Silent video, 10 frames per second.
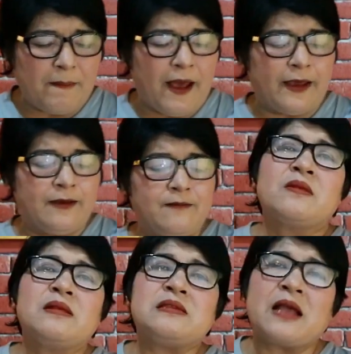yang baik,
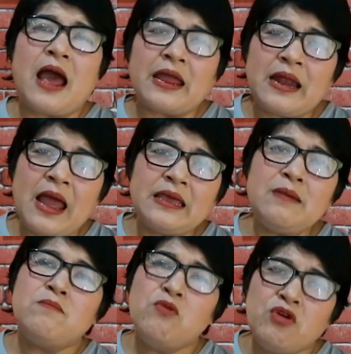sekali
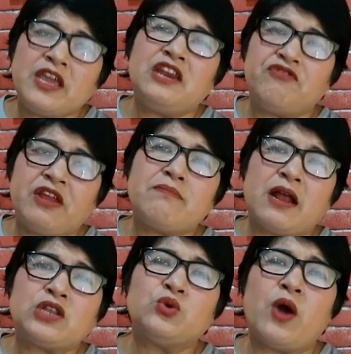lagi mungkin
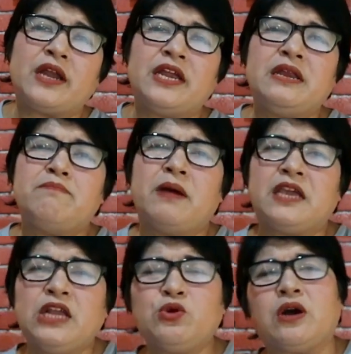firman Tuhan ini
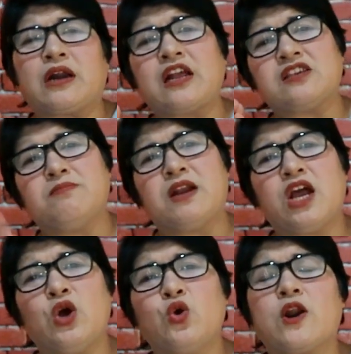begitu keras
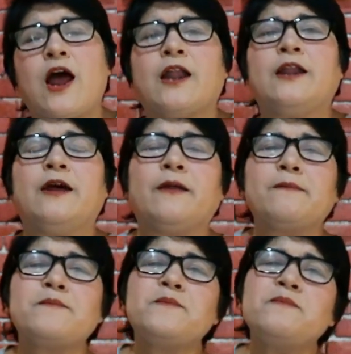menegur Anda
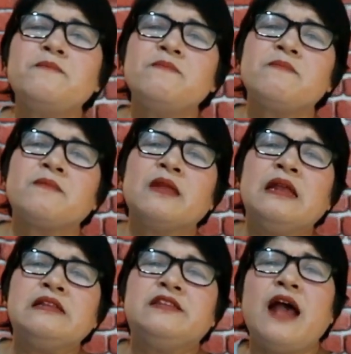
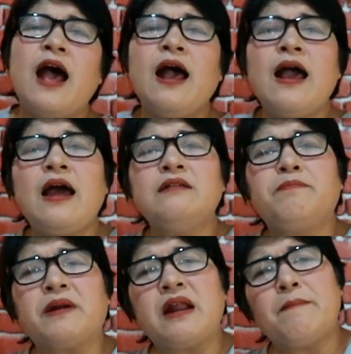
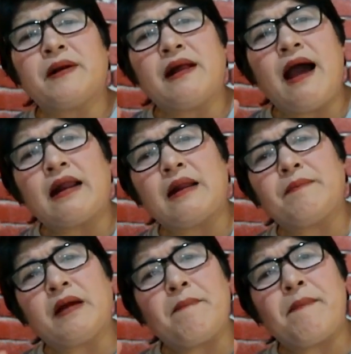Jangan pernah
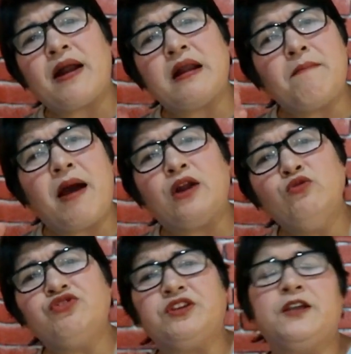berharap kepada
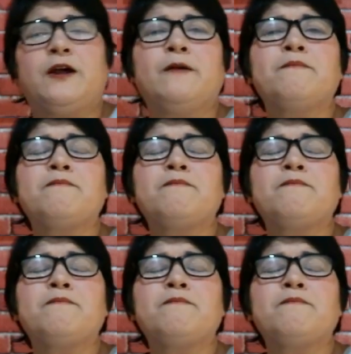manusia.